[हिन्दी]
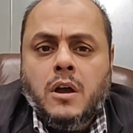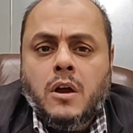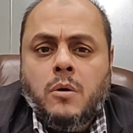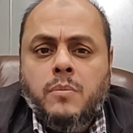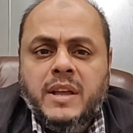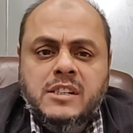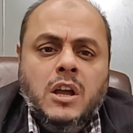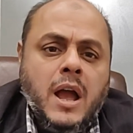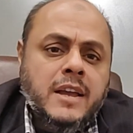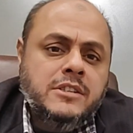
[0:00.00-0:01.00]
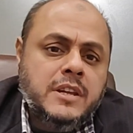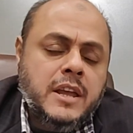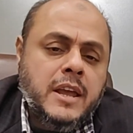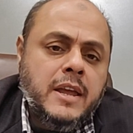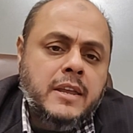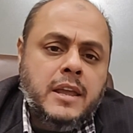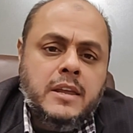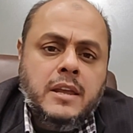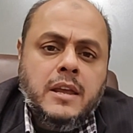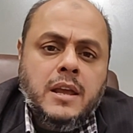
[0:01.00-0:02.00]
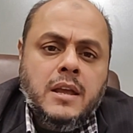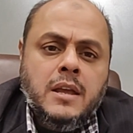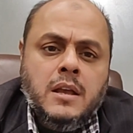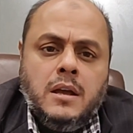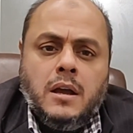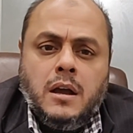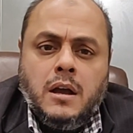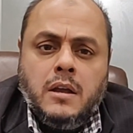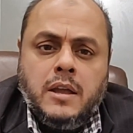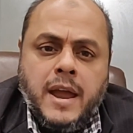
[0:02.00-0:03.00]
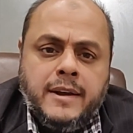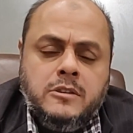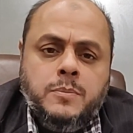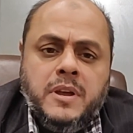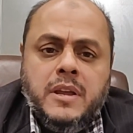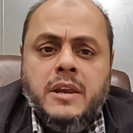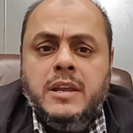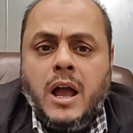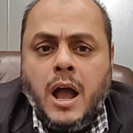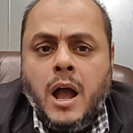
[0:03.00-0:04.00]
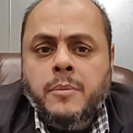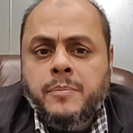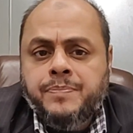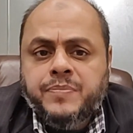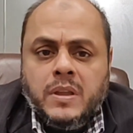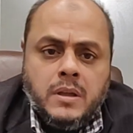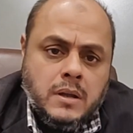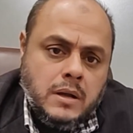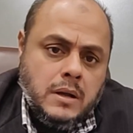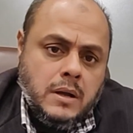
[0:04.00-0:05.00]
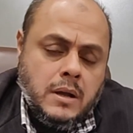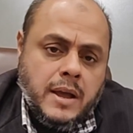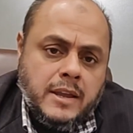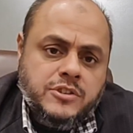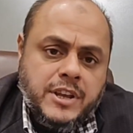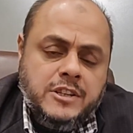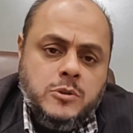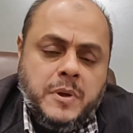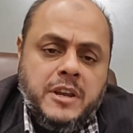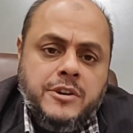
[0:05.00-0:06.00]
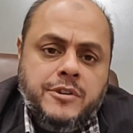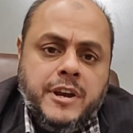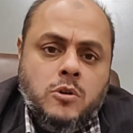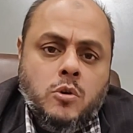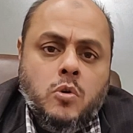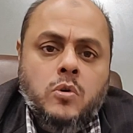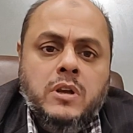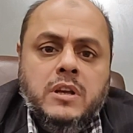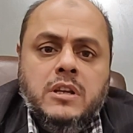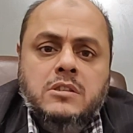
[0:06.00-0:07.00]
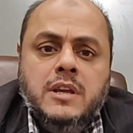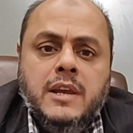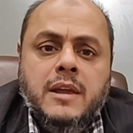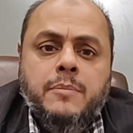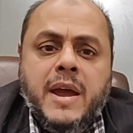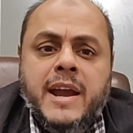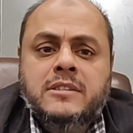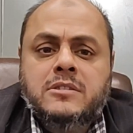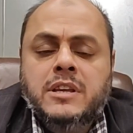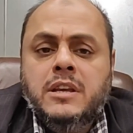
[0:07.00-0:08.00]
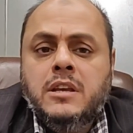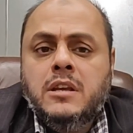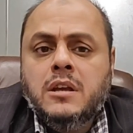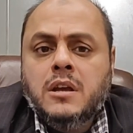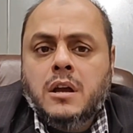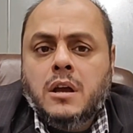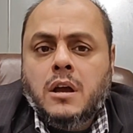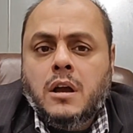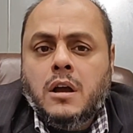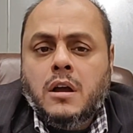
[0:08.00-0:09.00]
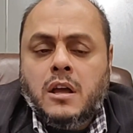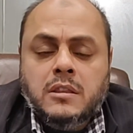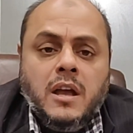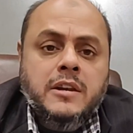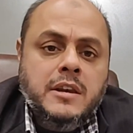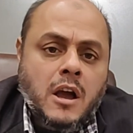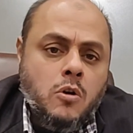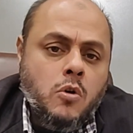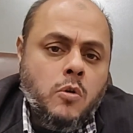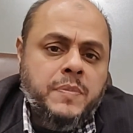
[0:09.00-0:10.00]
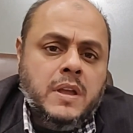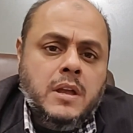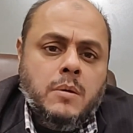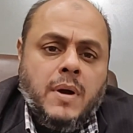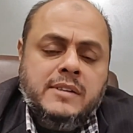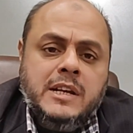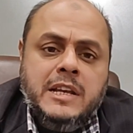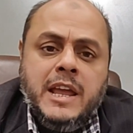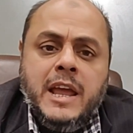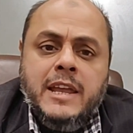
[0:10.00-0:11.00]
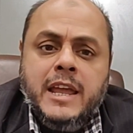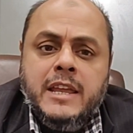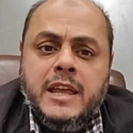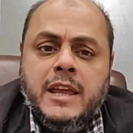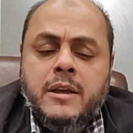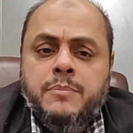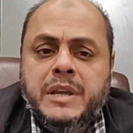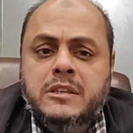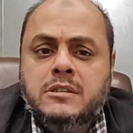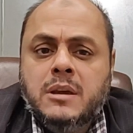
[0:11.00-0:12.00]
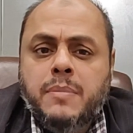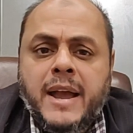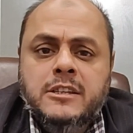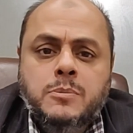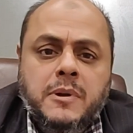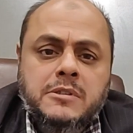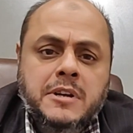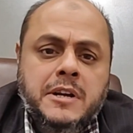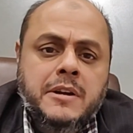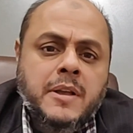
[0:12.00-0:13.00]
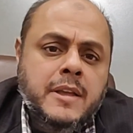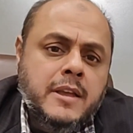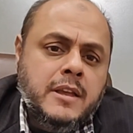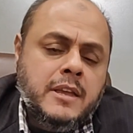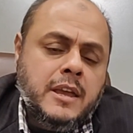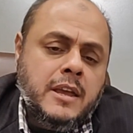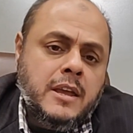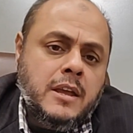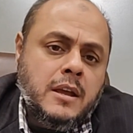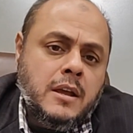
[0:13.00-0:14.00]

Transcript: आ, मेरी ख्वाहिश ये है कि ये कैट्स पे यानी आम एक्सचेंज पे ही ट्रेड हो इसके लिए बैट्स की कदगन ना हो बावल ये है कि ये 20 से 22 परसेंट के